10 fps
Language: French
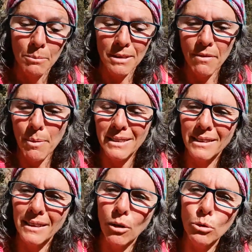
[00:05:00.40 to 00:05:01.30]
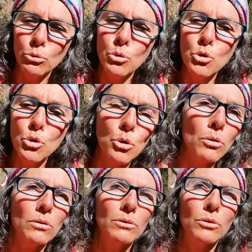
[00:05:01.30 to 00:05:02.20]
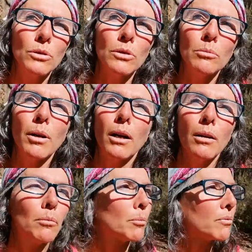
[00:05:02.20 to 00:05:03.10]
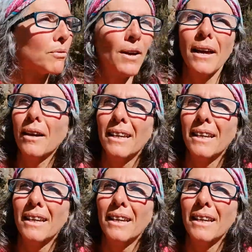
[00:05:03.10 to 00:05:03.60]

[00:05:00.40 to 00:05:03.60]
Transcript: Mais ça fait partie intégrante du jeu de ben, faire